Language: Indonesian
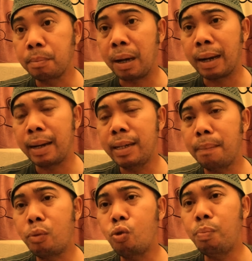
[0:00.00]
maka
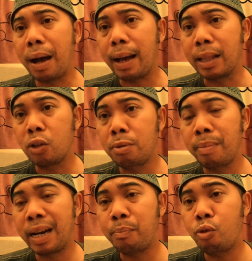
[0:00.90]
dia merubah atau
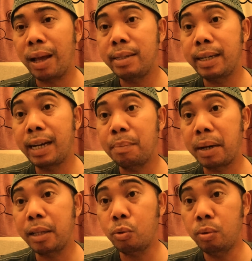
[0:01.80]
memanipulasi
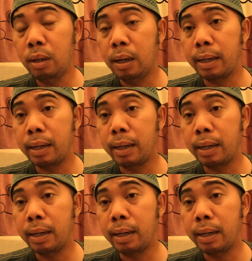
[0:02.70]
kalimat itu